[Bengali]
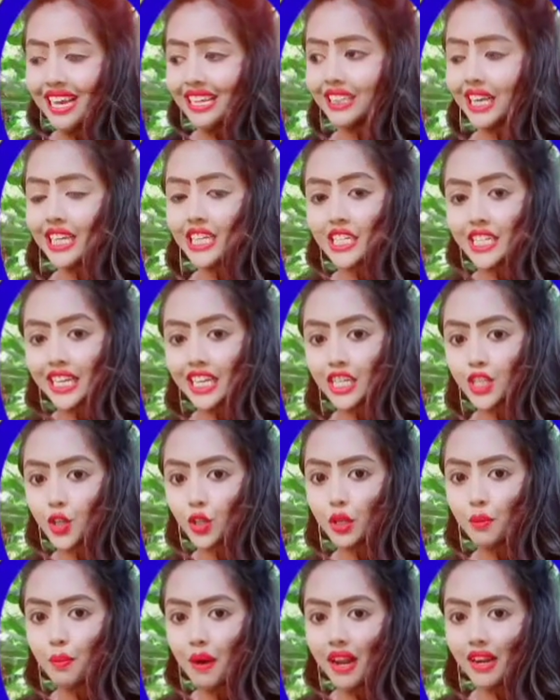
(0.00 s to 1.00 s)
তাই সে
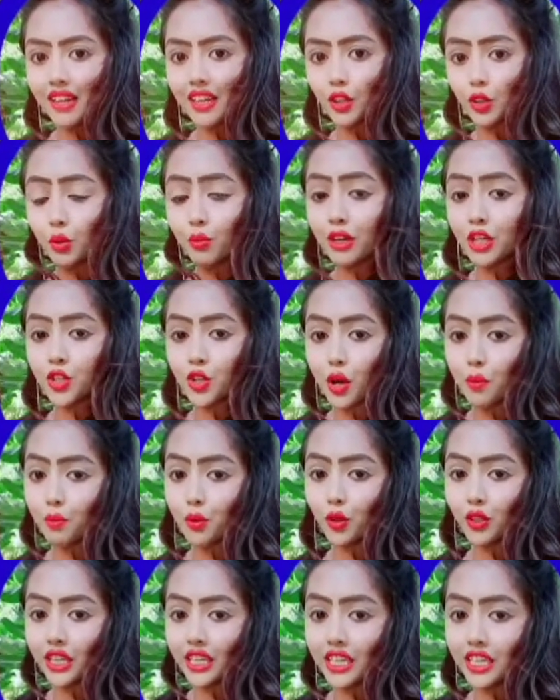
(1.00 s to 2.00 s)
যদি পারে তোমার স্বপ্ন
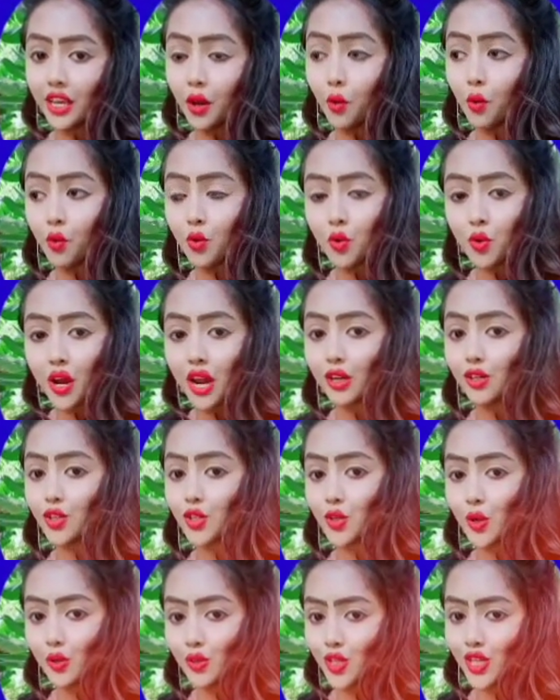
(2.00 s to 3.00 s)
দেখিয়ে অন্য কারোর
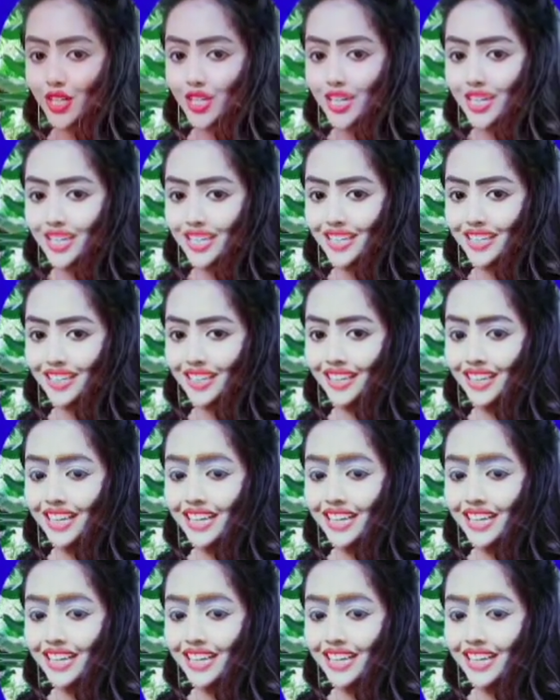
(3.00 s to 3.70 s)
সংসার সাজাতে